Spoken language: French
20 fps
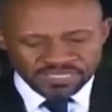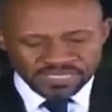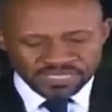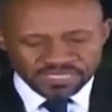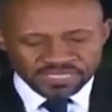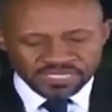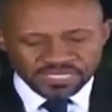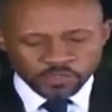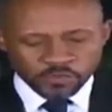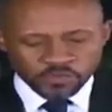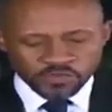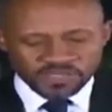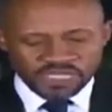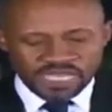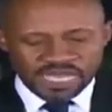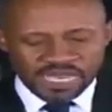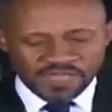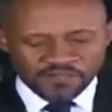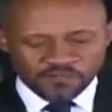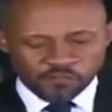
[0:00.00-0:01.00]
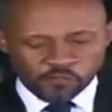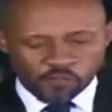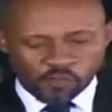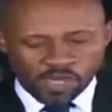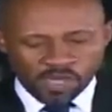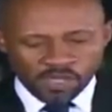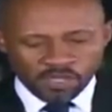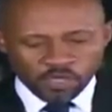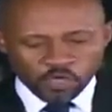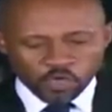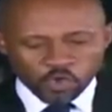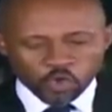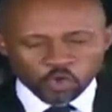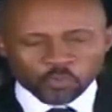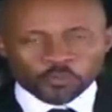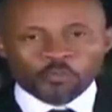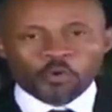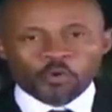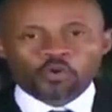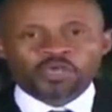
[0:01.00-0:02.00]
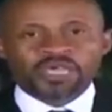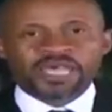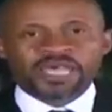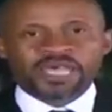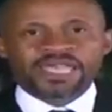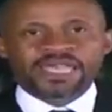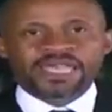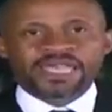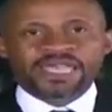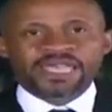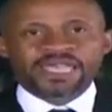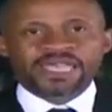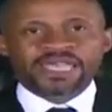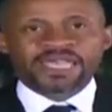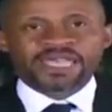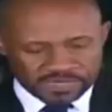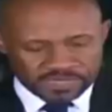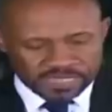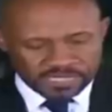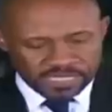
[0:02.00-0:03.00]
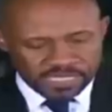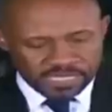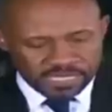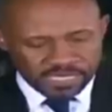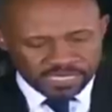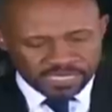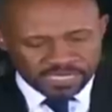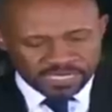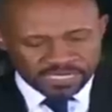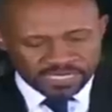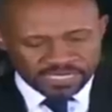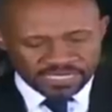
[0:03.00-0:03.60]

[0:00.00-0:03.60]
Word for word: ce qui illustre à la fois le progrès accompli